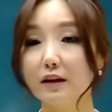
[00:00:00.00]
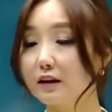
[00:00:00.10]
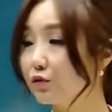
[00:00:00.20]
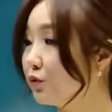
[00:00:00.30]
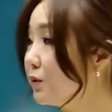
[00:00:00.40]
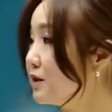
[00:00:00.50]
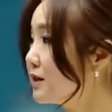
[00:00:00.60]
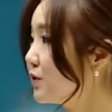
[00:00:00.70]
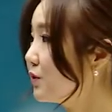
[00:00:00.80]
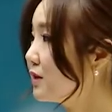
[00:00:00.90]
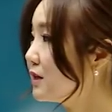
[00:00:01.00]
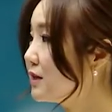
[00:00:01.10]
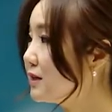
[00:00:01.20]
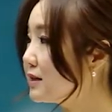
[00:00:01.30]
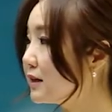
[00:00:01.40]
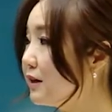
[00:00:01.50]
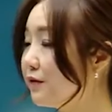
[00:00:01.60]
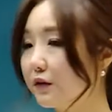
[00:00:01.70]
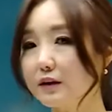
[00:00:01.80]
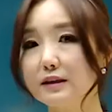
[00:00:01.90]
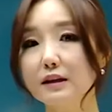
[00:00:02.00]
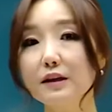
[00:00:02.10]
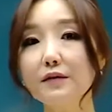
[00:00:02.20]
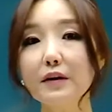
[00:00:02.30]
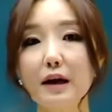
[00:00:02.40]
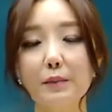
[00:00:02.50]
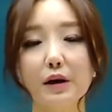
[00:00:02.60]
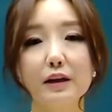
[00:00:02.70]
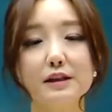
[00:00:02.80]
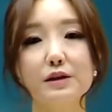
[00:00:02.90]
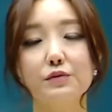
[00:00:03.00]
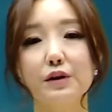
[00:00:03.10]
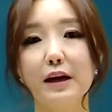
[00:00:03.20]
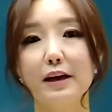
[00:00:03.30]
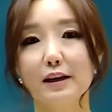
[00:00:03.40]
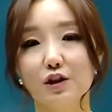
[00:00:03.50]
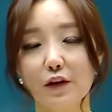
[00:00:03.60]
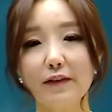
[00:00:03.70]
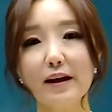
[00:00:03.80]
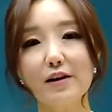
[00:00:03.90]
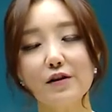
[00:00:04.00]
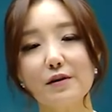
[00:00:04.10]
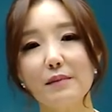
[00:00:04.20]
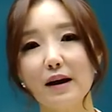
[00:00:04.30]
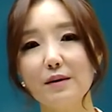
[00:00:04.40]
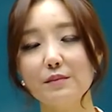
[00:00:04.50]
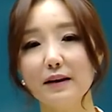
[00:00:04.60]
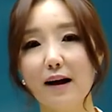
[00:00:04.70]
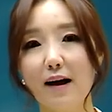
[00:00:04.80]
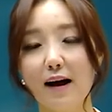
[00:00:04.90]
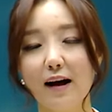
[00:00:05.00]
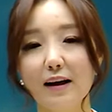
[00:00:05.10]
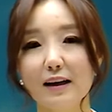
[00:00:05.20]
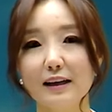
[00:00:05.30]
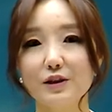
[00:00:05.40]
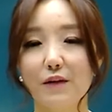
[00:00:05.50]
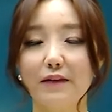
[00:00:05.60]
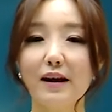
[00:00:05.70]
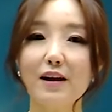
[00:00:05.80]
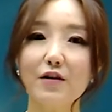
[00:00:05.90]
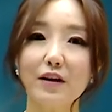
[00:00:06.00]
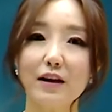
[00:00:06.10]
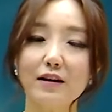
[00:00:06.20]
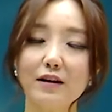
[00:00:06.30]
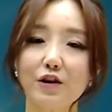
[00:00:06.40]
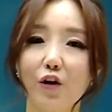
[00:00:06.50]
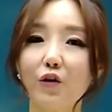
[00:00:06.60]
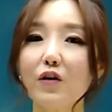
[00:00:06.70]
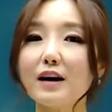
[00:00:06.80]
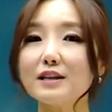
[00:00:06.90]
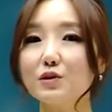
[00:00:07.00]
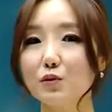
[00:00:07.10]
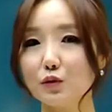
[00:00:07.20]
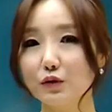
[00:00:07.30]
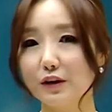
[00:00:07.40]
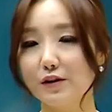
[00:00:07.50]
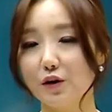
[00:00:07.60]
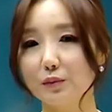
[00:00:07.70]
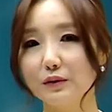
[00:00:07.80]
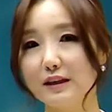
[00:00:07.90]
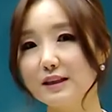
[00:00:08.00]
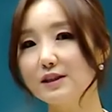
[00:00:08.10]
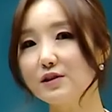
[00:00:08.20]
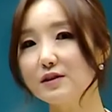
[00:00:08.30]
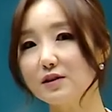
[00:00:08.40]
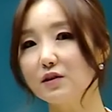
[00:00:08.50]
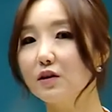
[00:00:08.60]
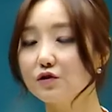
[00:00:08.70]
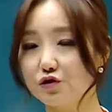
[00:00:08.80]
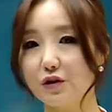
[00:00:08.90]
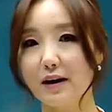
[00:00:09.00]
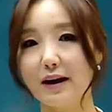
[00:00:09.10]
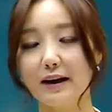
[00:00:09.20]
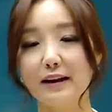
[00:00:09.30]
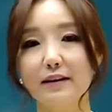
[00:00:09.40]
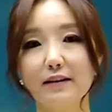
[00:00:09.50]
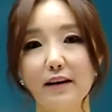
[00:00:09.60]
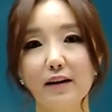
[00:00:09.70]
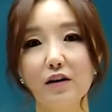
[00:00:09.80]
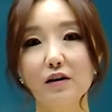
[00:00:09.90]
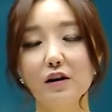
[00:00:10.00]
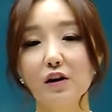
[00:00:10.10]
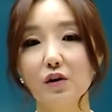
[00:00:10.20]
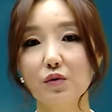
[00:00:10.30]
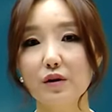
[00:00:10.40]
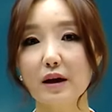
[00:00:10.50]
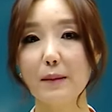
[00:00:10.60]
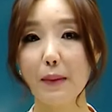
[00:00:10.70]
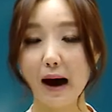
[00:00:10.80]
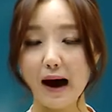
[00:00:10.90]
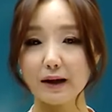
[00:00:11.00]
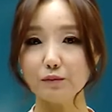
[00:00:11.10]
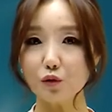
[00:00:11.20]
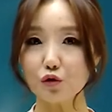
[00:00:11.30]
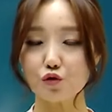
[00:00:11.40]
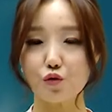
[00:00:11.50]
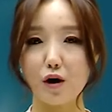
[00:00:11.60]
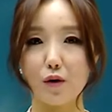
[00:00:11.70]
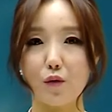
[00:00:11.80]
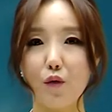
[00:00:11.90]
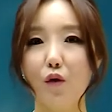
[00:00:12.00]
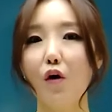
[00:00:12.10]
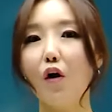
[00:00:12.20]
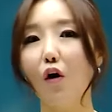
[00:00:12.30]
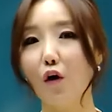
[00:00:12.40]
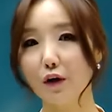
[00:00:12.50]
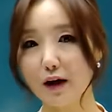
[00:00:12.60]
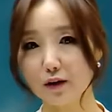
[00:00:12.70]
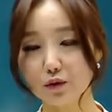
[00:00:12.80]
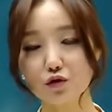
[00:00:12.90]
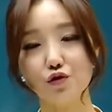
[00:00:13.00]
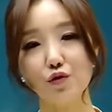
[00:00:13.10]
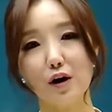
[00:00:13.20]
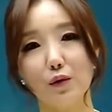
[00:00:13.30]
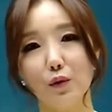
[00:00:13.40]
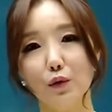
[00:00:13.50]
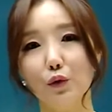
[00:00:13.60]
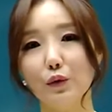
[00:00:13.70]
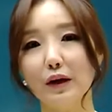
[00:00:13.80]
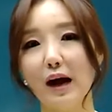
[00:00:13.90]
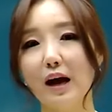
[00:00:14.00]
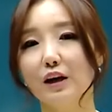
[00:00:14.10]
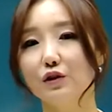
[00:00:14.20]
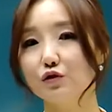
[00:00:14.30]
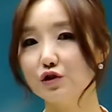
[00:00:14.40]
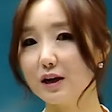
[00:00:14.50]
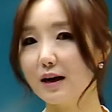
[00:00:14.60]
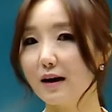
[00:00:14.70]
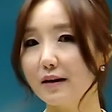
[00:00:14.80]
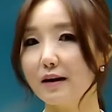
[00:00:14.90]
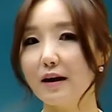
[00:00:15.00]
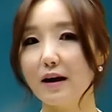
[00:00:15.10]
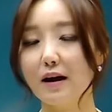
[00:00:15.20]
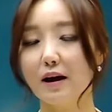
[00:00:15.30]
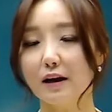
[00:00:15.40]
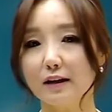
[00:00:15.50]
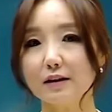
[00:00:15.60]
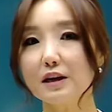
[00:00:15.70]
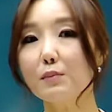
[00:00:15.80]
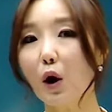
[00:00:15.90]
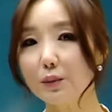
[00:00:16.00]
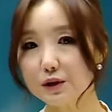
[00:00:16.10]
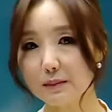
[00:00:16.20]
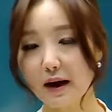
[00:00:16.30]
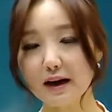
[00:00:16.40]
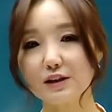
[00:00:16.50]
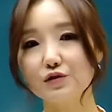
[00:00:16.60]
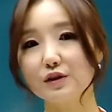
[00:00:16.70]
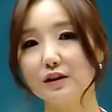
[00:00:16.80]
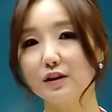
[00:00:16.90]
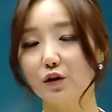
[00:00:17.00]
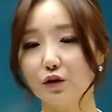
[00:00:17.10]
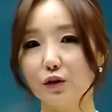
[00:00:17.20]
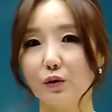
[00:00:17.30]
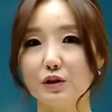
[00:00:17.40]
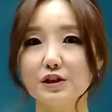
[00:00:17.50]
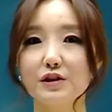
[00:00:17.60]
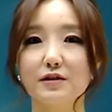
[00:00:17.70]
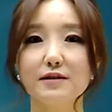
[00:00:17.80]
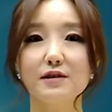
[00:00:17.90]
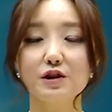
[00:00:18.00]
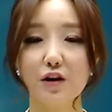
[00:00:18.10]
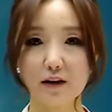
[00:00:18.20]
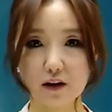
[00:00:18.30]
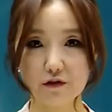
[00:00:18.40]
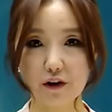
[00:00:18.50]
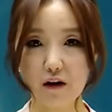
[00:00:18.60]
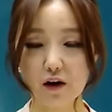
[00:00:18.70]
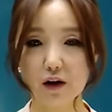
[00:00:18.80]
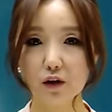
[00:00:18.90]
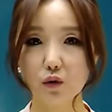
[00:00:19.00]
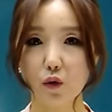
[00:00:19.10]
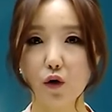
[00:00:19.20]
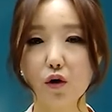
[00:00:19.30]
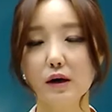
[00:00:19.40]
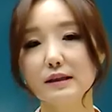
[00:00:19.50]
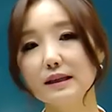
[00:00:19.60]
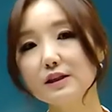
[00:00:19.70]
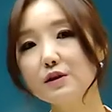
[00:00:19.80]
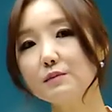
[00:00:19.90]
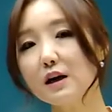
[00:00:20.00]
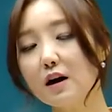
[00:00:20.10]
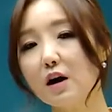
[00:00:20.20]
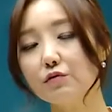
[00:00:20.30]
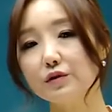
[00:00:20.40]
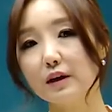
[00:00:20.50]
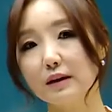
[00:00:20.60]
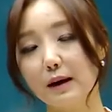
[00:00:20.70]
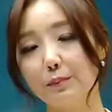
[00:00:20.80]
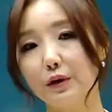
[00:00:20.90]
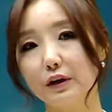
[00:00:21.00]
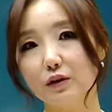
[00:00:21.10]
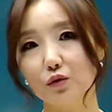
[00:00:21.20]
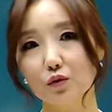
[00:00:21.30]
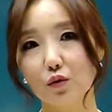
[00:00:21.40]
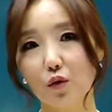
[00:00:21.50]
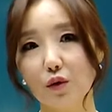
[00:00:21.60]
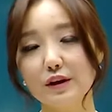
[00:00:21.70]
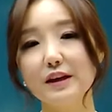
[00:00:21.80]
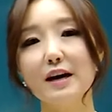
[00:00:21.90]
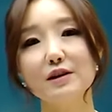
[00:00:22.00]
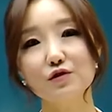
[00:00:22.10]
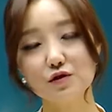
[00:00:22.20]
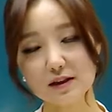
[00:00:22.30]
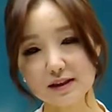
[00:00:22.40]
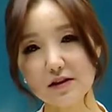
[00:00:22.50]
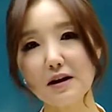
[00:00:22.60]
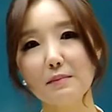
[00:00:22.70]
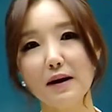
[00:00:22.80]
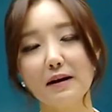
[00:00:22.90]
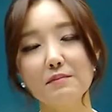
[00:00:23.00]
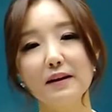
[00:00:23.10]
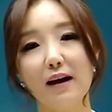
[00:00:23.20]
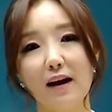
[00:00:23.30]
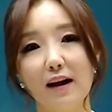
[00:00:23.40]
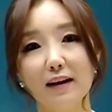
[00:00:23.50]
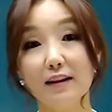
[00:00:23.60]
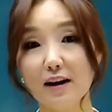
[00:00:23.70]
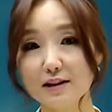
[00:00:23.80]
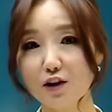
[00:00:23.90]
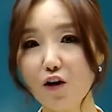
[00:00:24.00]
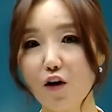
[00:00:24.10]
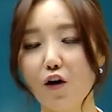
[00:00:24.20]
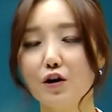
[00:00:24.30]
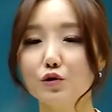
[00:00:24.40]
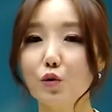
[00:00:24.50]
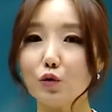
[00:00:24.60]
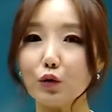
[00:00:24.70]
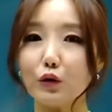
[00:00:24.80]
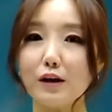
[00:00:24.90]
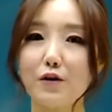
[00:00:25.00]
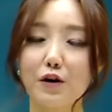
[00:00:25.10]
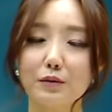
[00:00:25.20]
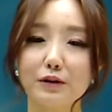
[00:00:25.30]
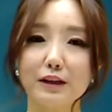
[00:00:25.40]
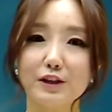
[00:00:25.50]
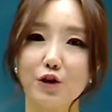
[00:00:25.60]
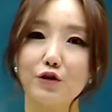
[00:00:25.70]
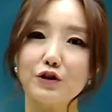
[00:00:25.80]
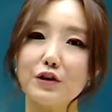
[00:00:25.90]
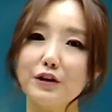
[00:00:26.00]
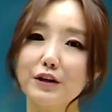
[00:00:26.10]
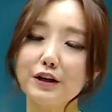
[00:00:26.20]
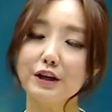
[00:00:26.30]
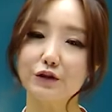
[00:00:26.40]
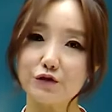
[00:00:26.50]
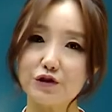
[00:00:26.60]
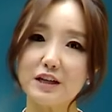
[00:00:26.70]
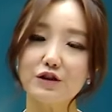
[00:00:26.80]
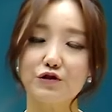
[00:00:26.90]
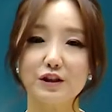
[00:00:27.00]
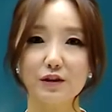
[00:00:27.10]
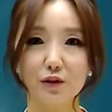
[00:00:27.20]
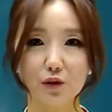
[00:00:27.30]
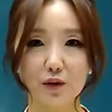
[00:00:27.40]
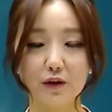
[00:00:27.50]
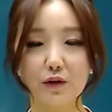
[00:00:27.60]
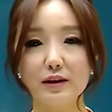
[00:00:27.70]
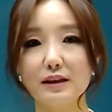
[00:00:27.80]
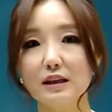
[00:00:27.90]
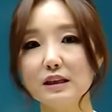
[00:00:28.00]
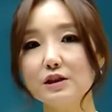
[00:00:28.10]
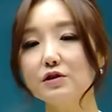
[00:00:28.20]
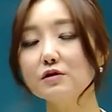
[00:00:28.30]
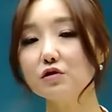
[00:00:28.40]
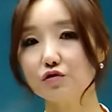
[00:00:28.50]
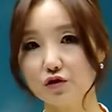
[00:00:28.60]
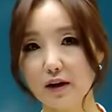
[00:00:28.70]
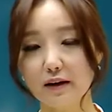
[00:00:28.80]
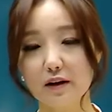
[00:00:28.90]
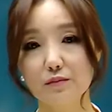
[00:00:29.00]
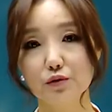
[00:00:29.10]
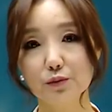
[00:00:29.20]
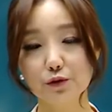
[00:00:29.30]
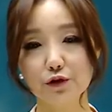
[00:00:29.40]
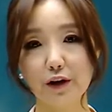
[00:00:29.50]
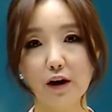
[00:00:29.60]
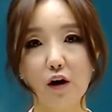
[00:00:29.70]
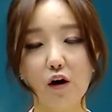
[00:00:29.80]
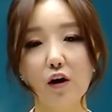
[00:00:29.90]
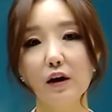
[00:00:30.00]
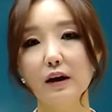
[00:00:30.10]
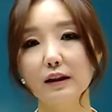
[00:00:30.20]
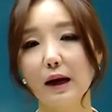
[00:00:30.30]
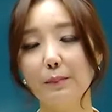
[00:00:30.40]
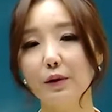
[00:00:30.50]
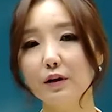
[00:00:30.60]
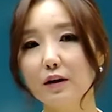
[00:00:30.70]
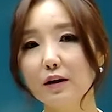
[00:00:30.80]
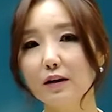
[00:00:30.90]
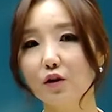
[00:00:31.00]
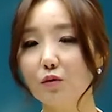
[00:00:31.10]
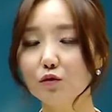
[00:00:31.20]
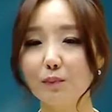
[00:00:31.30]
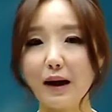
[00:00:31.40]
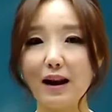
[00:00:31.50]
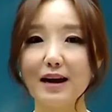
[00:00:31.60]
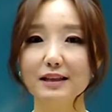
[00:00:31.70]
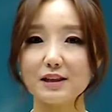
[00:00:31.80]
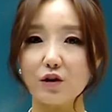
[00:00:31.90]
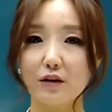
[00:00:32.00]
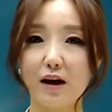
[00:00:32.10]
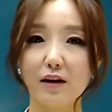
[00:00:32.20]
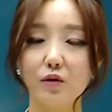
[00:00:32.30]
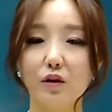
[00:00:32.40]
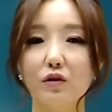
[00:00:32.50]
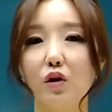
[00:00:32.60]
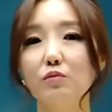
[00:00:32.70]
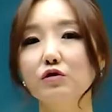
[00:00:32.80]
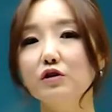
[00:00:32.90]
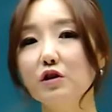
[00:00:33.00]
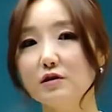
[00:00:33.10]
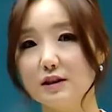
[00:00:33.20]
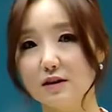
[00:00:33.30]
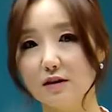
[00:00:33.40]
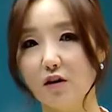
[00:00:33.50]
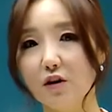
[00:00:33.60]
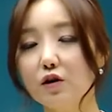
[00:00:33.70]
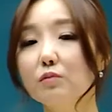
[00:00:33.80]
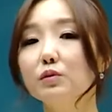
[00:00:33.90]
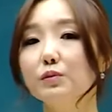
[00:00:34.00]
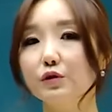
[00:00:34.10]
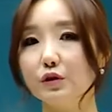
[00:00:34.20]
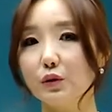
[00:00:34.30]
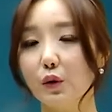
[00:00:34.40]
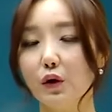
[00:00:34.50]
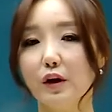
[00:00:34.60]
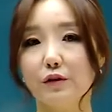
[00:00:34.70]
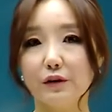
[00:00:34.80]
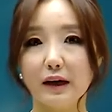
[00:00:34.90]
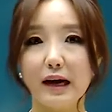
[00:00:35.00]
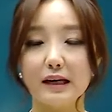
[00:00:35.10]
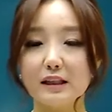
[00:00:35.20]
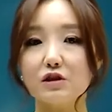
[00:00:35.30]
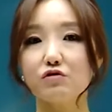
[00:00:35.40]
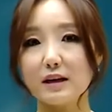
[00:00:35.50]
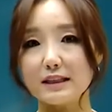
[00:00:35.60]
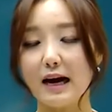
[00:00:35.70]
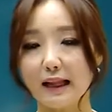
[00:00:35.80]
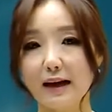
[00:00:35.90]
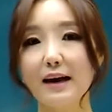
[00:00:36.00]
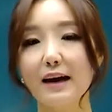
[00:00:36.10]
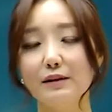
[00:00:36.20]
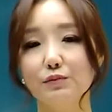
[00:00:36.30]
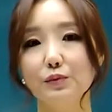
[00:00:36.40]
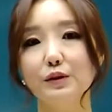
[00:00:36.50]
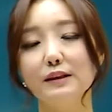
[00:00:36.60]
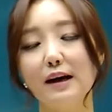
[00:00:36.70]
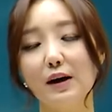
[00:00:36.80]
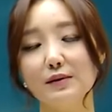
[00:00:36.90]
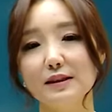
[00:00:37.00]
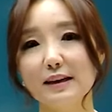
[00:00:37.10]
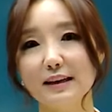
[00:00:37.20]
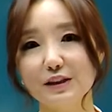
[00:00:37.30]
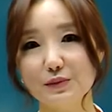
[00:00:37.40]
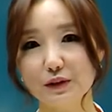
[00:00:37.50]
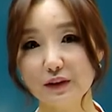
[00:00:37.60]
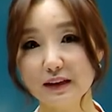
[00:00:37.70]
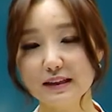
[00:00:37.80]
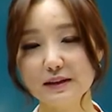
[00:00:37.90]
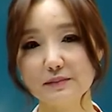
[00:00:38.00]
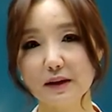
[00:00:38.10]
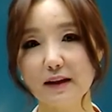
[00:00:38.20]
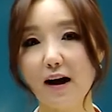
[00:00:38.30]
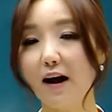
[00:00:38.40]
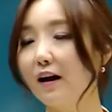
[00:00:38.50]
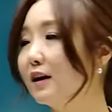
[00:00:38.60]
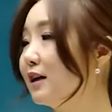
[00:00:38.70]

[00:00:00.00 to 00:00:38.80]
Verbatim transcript: 네, 두 번째로는 delivery. delivery 하면 이제 우리의 전달력을 말합니다. 이 전달력에는 여러 가지 요소들을 여러분들이 신경 써 주셔야 하겠는데요. 우리의 발음도 중요하고 억양도 중요하고 또 우리가 유창하게 끊임없이 말할 수 있는 것들도 신경을 쓰셔야 되고요. 또 채점자가 우리의 답변을 듣고 이해할 수 있어야만 합니다. 따라서 속도를 여러분들이 적절히 유지해 주시는 것 또한 굉장히 신경 써 주셔야 되는 부분이에요. 답변이 너무 빨라지거나 또는 너무 느려지는 것 이런 부분들도 우리가 실수하지 않아야 하는 부분이다라고 생각하시면 되겠습니다.